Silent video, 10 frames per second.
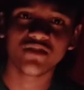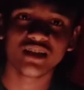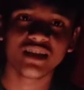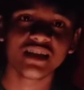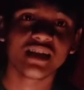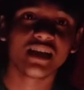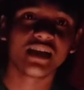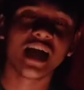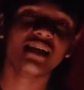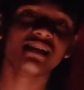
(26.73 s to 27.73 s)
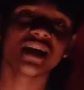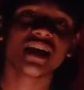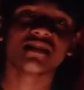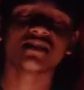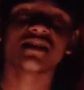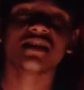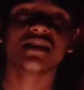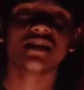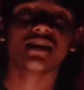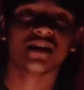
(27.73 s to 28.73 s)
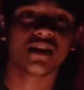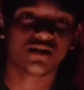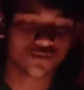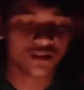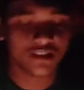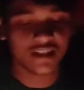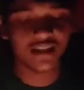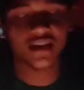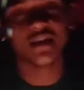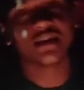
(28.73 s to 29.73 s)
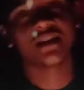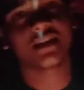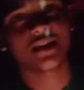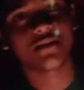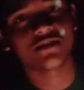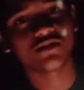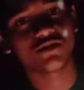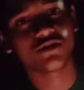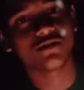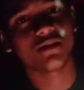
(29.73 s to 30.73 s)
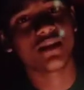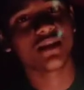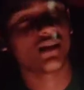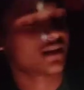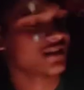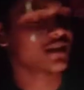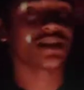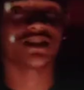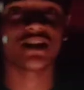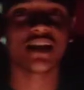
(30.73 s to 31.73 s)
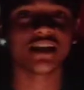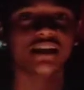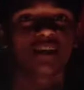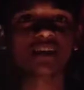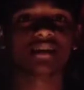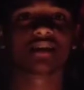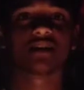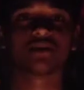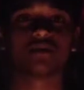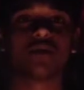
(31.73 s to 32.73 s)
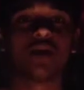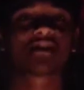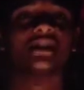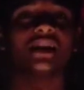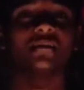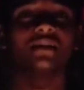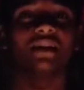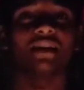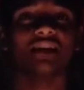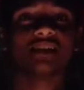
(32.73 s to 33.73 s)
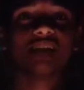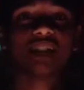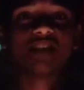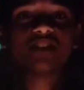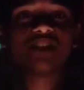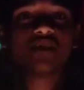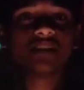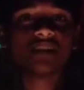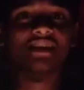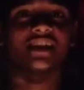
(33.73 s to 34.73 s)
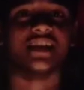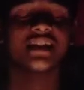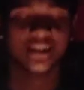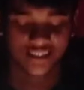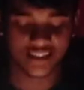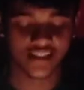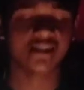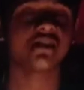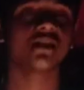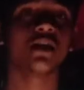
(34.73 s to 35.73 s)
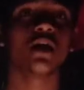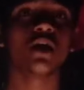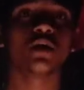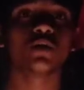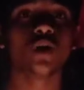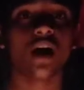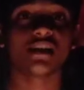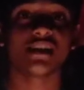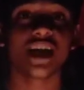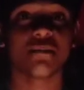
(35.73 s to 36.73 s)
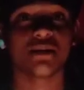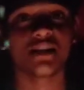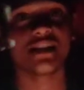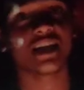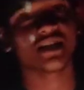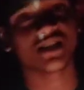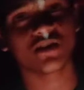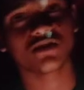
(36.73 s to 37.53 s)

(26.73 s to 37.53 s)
ভিডিও নিয়ে গাইজ আজকে তোমরা যে এই যে দেখতে পারছো মানে এই যে তাসের গাড্ডি তো আজকে আমাদের চ্যালেঞ্জটা হবে তাসের গাড্ডি নিয়ে ঠিক আছে তো আজকে আমার যে চ্যালেঞ্জটা